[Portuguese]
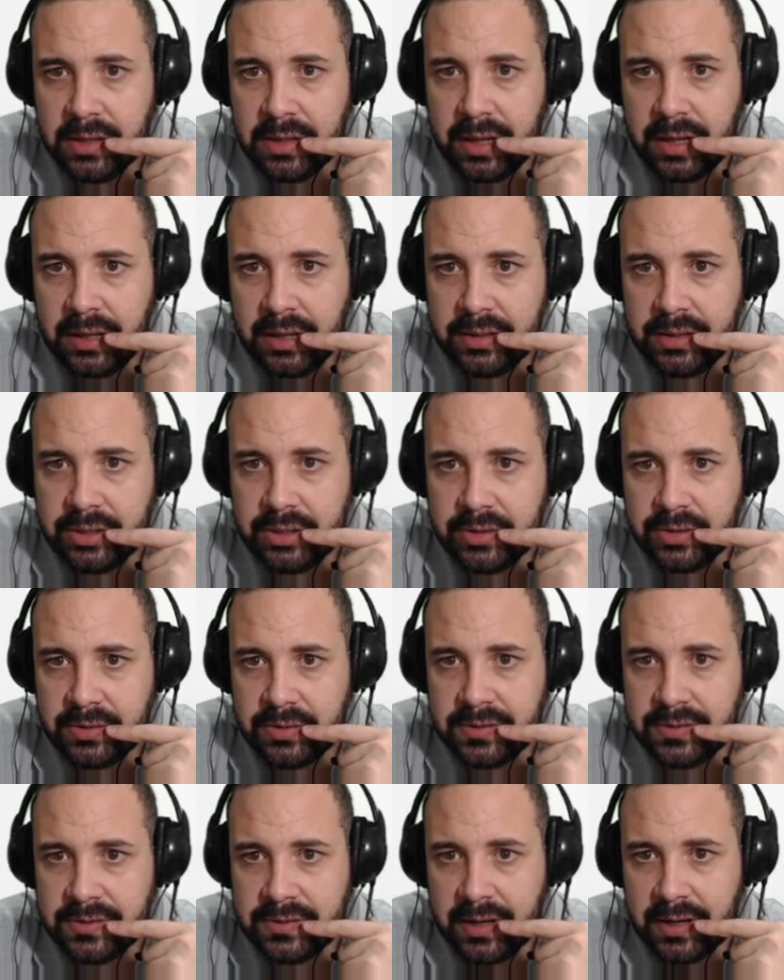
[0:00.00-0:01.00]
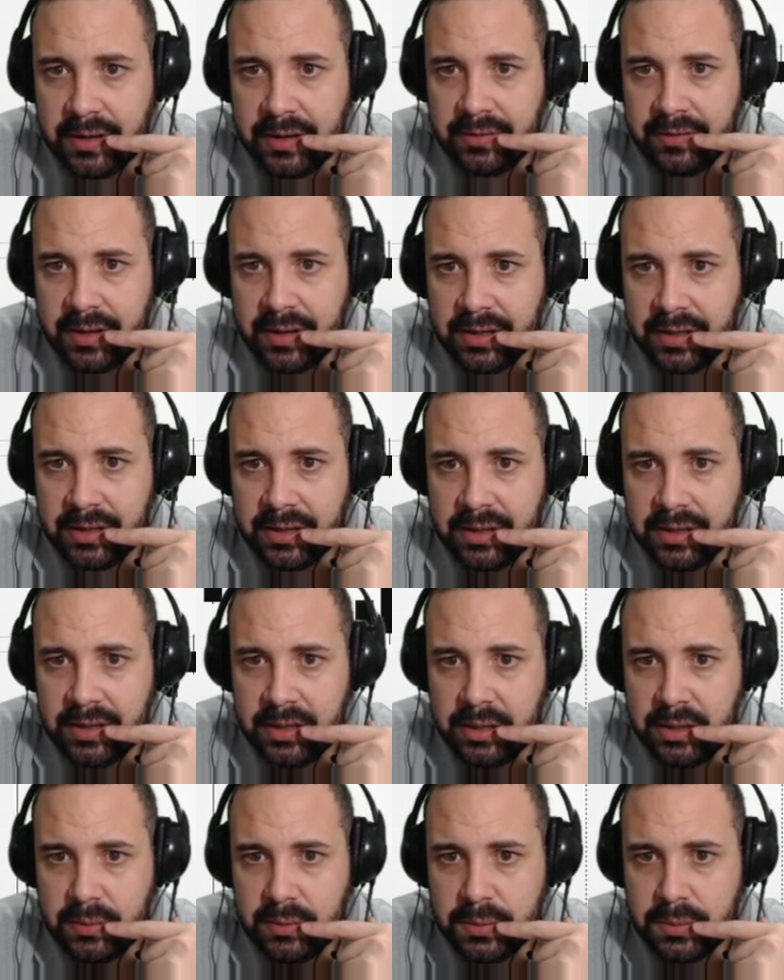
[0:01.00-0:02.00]
Tá, deixa eu destravar
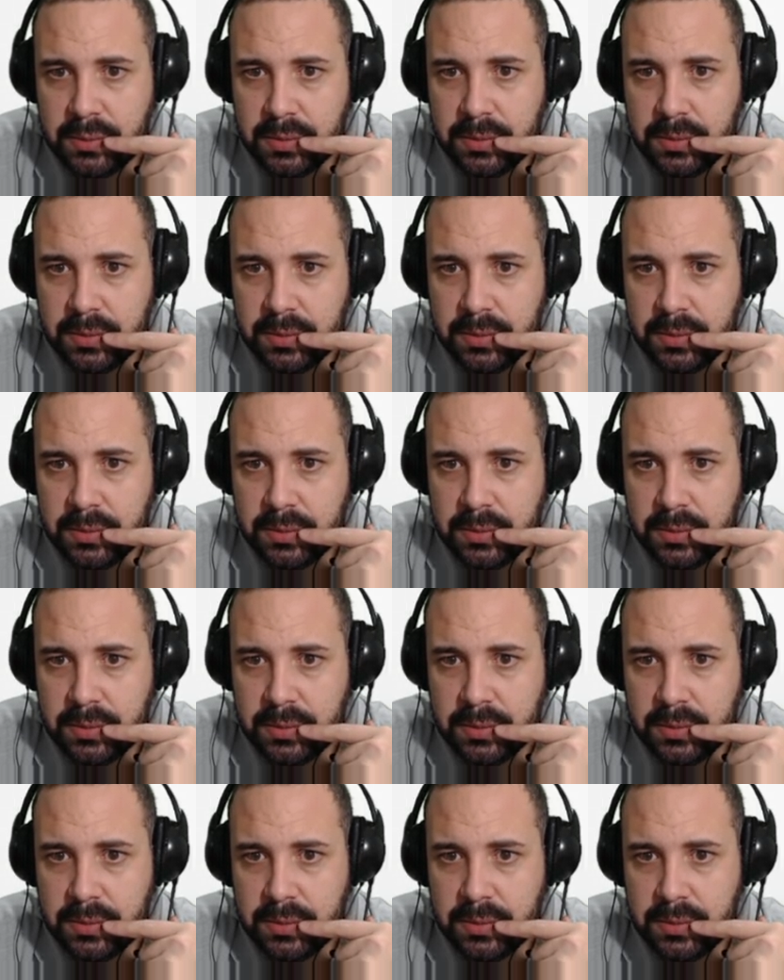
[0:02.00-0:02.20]
aqui.